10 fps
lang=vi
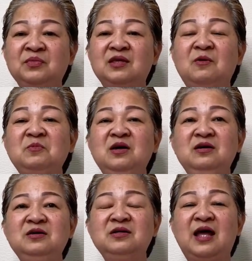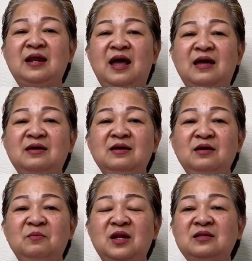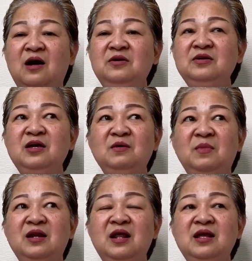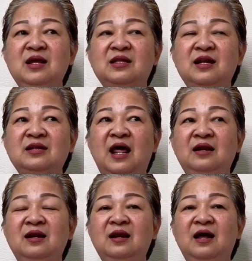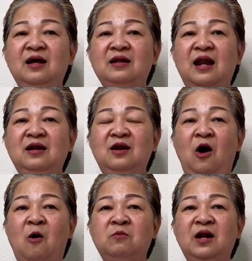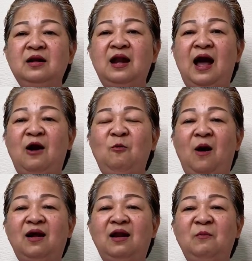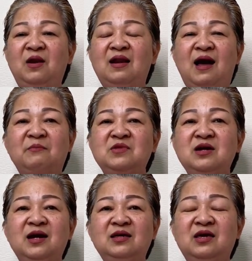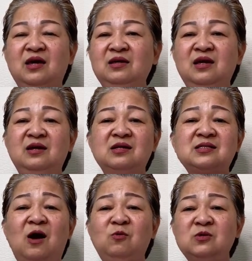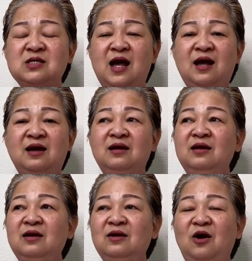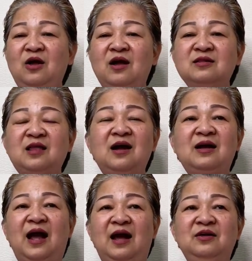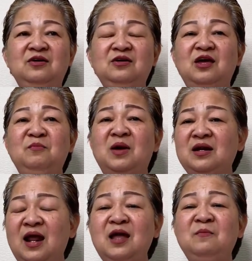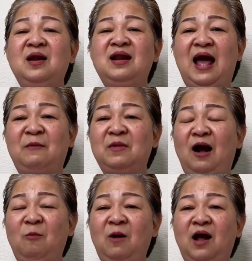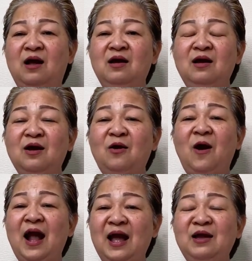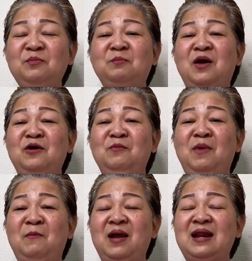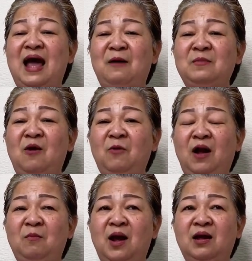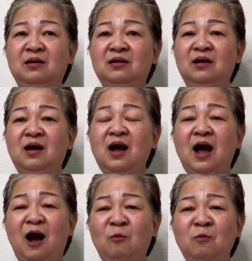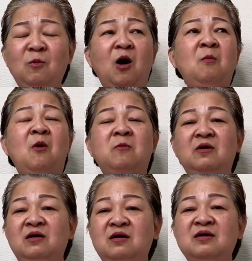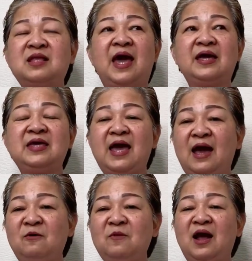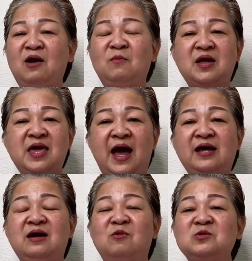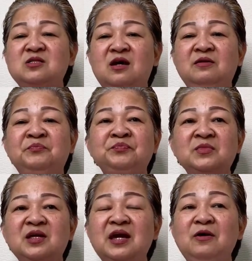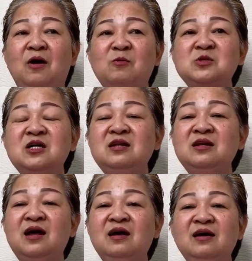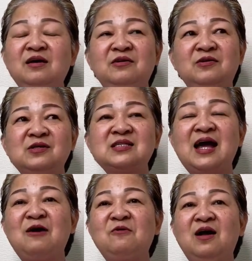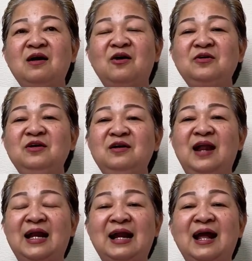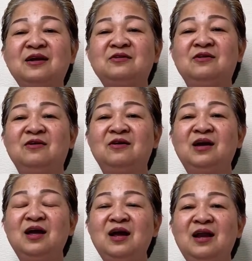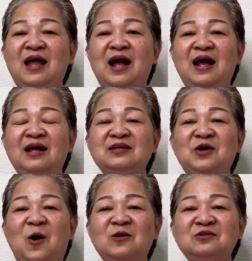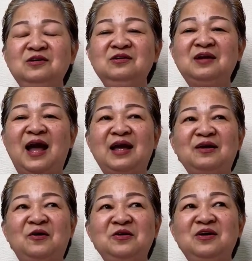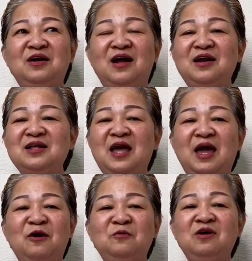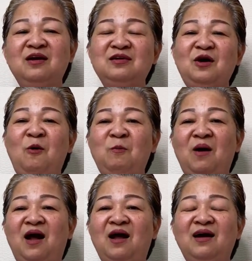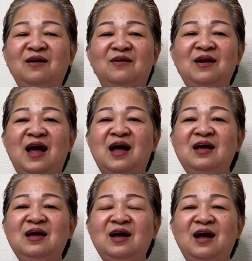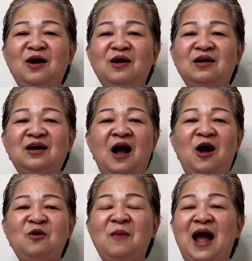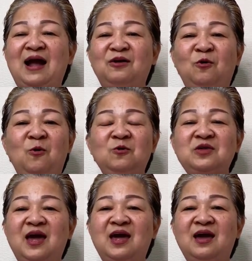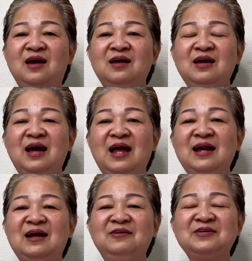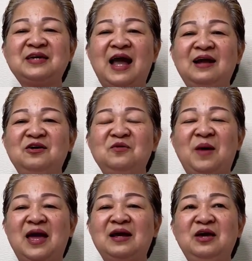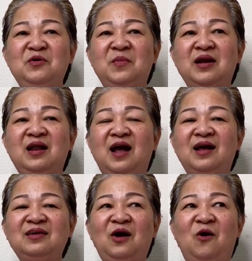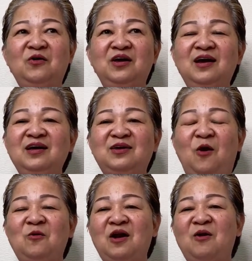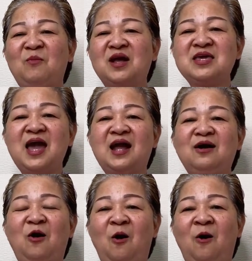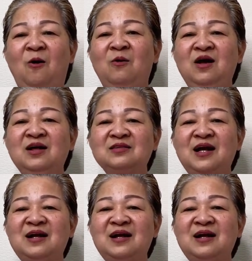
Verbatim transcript: giống như như thế này mình tự nhiên mình đi thích đánh à, đánh lộn đánh lạo hoặc là mình làm những cái chuyện gì nó xấu xa rồi hả tất cả những gì mình đi mình làm không à có ai biểu mà mình làm đâu các bạn không có một người thầy giáo nào mà dạy học sinh kêu học sinh á, nửa sau á, coi như là ra trường là hả chọn tương lai coi như là đi theo những cái chốn mà hả gọi là uh, cờ bạc rượu chè hay là người cha người mẹ kêu mình hả chọn những cái chỗ nào mà giang hồ tất